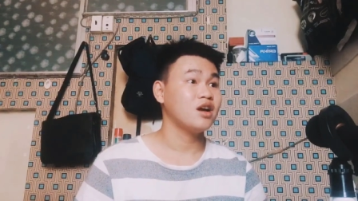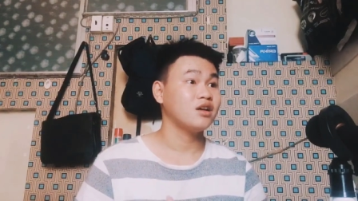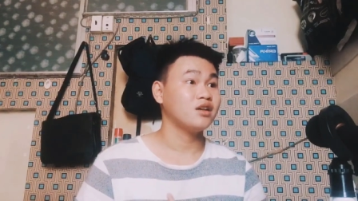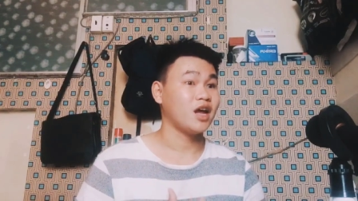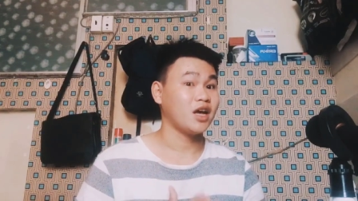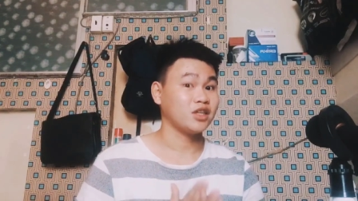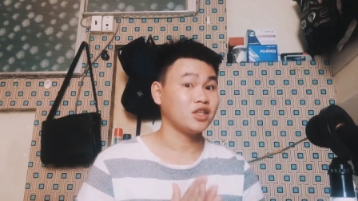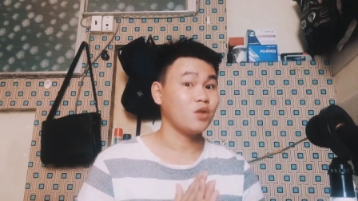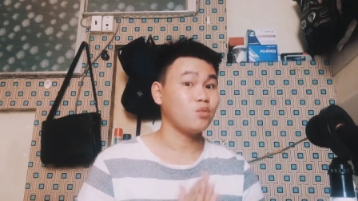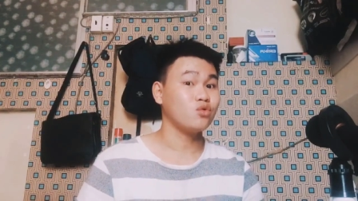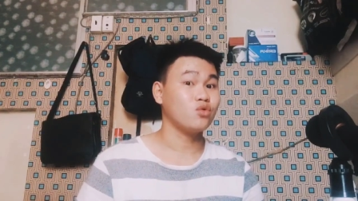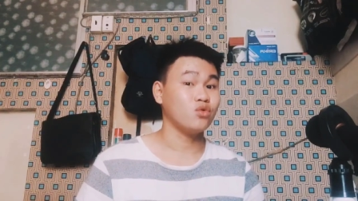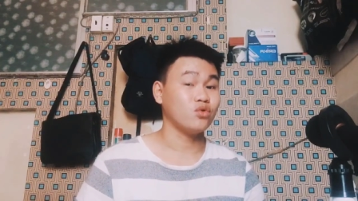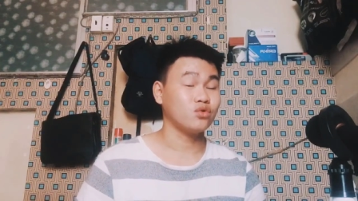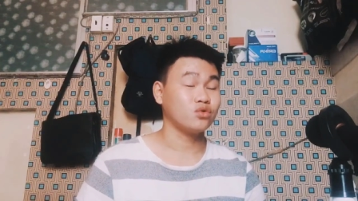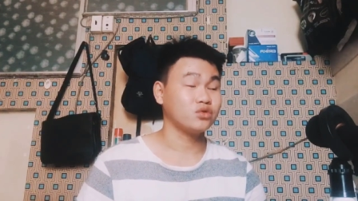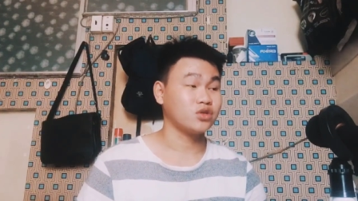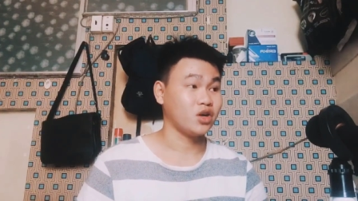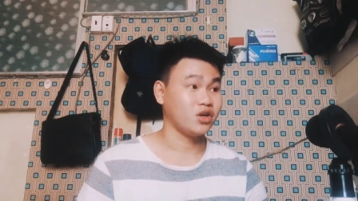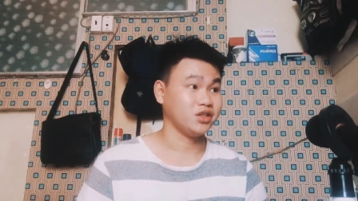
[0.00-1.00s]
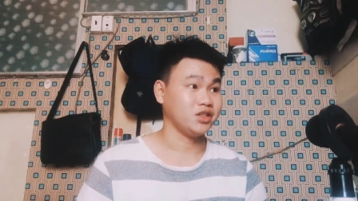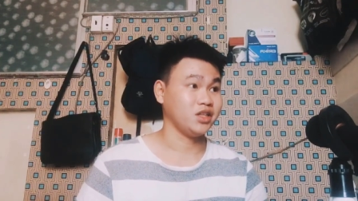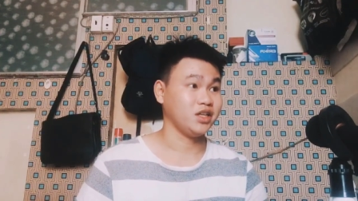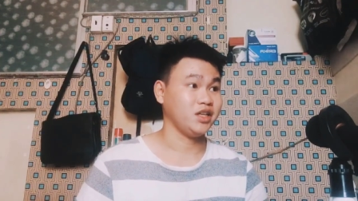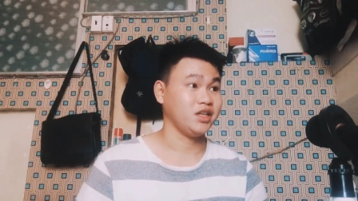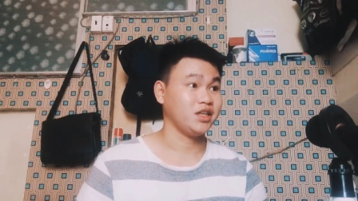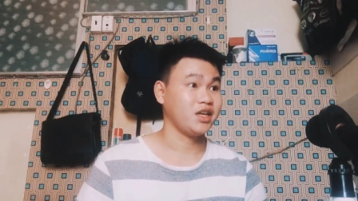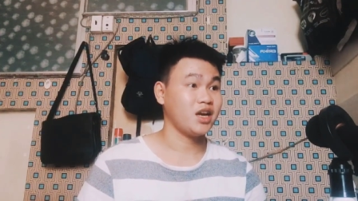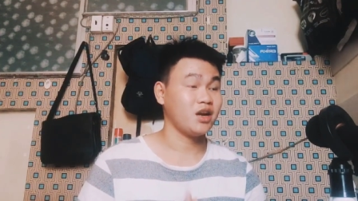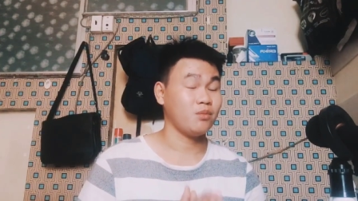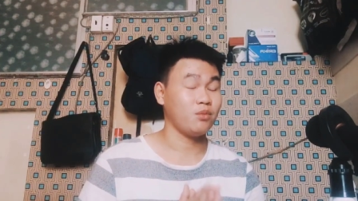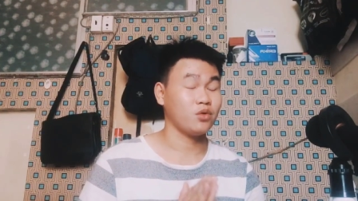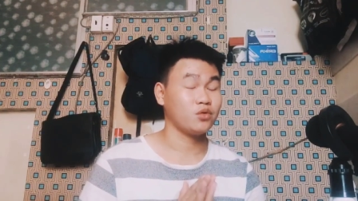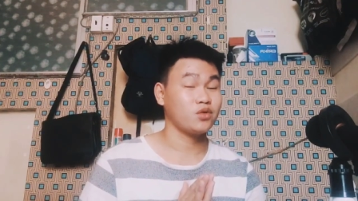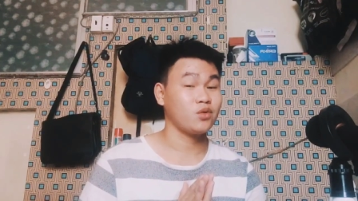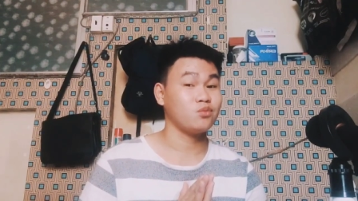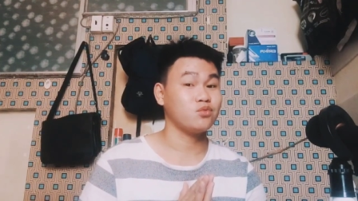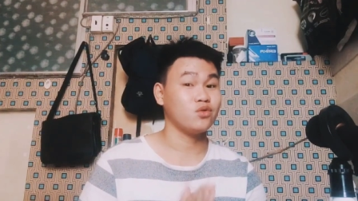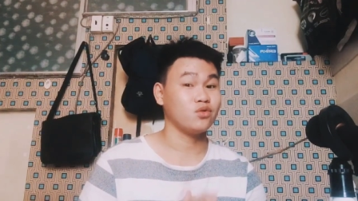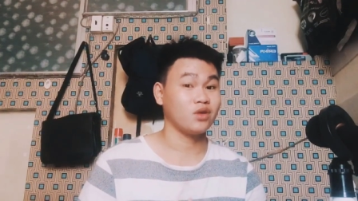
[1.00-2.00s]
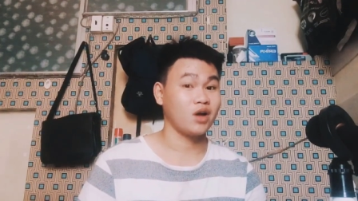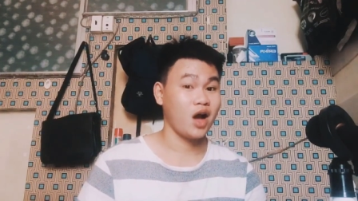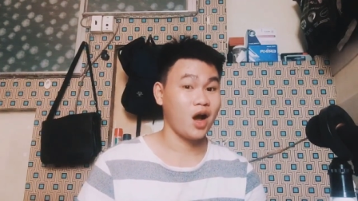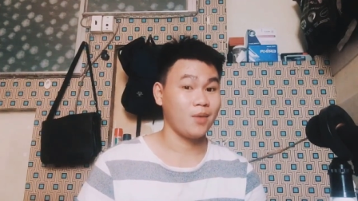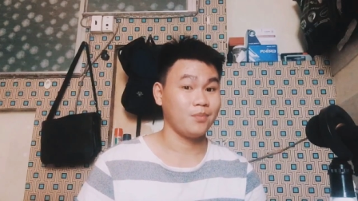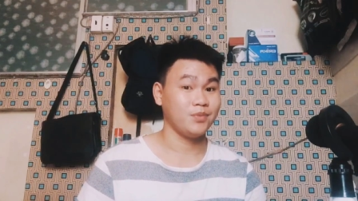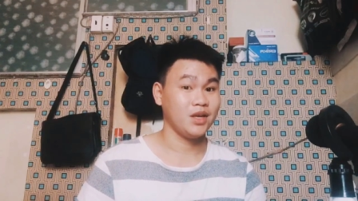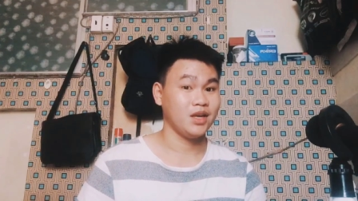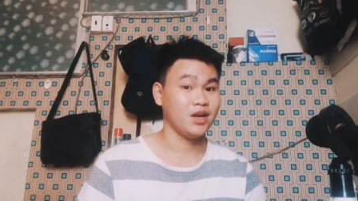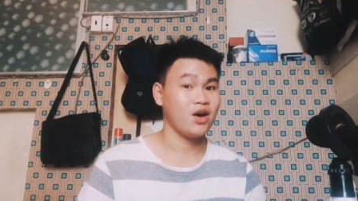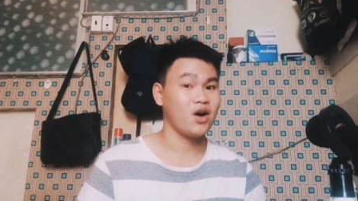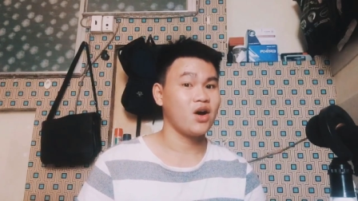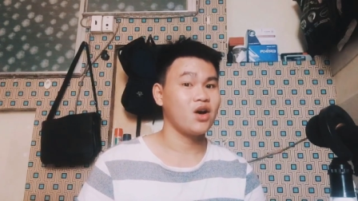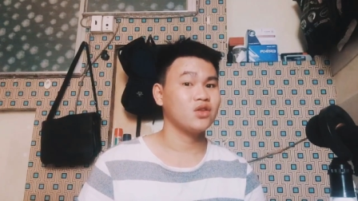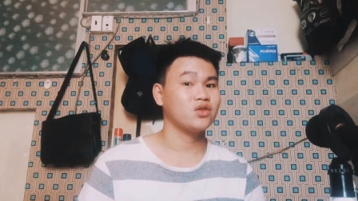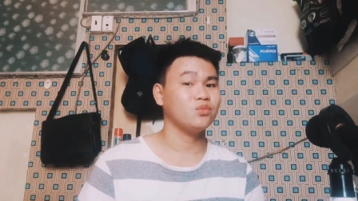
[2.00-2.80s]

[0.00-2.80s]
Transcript: là trong cuộc trò chuyện hay là một trong cuộc họp gì đó,